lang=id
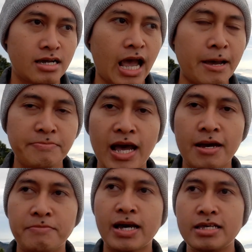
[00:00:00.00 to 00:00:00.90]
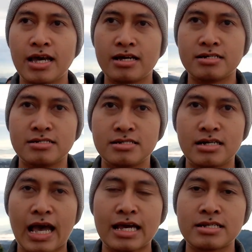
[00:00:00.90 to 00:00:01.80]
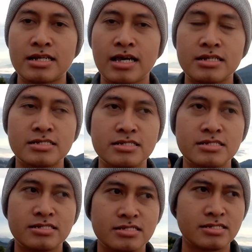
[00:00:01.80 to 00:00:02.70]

apa-apa yang Anda lihat di